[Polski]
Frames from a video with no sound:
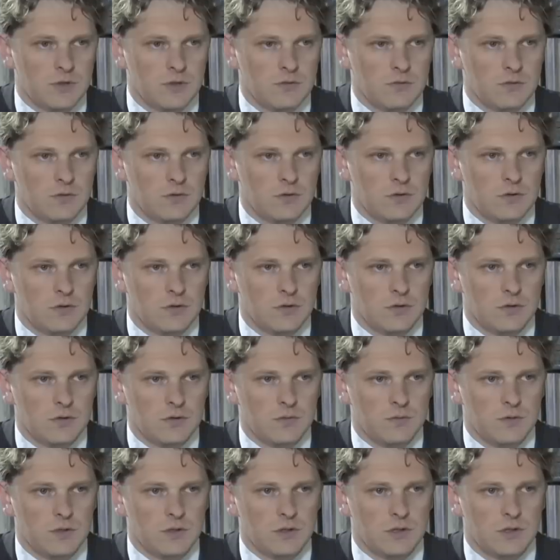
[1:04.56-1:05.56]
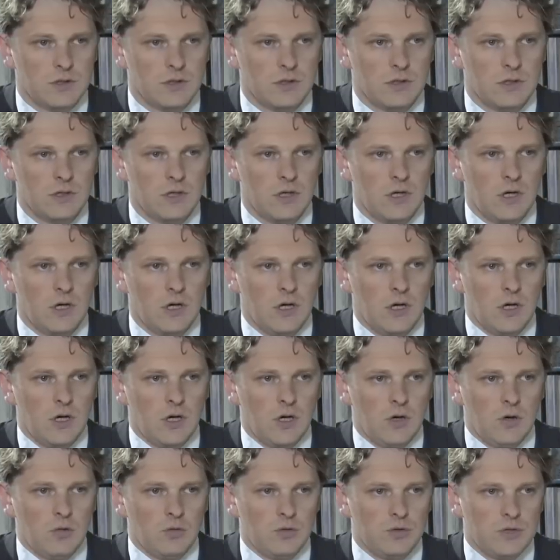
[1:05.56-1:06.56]
przewodniczący bierze
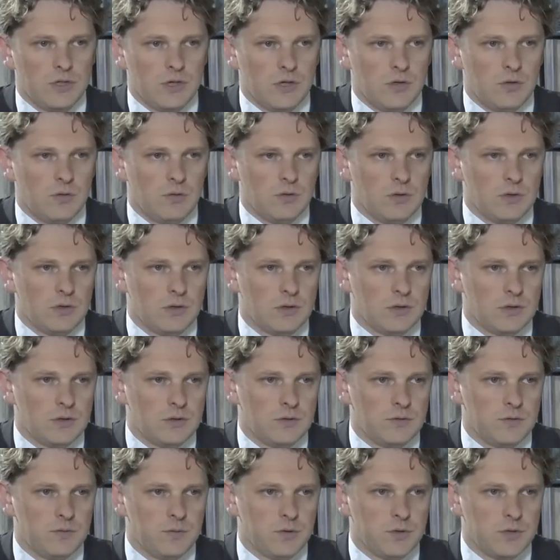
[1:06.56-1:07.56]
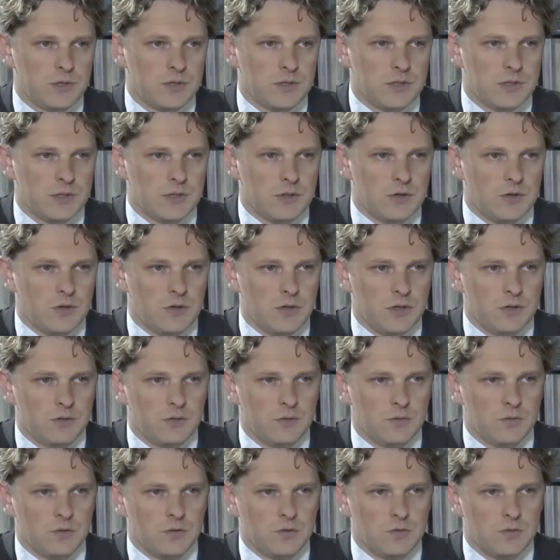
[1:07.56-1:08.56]
udział e, w posiedzeniach
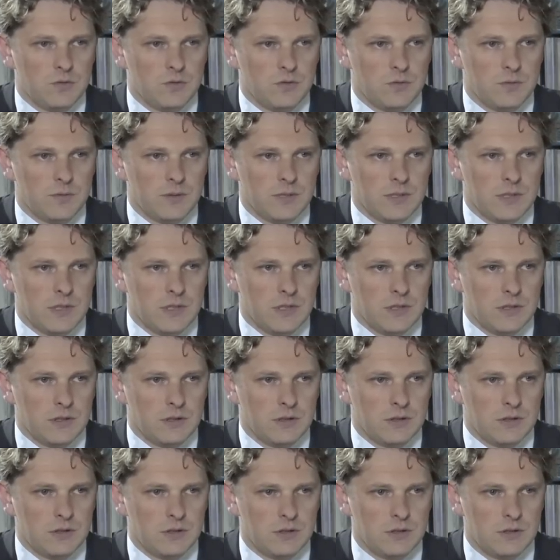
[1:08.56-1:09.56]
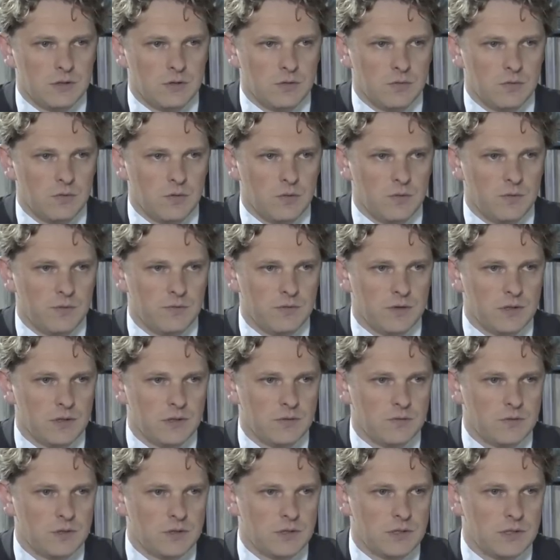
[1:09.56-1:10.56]
Kolegium do Służb Specjalnych, gdzie są
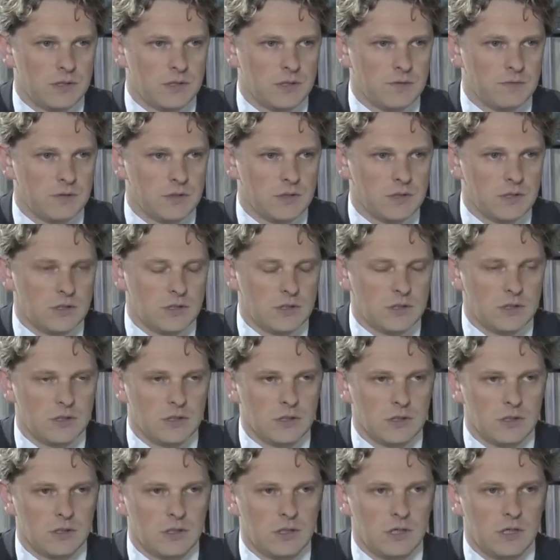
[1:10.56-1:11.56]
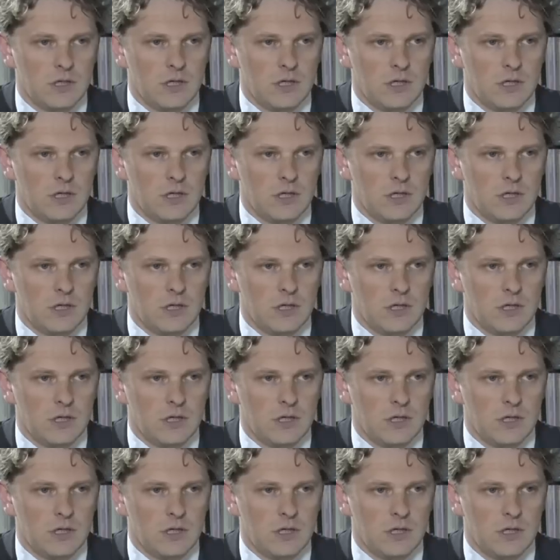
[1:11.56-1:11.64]
omawiane wszystkie najważniejsze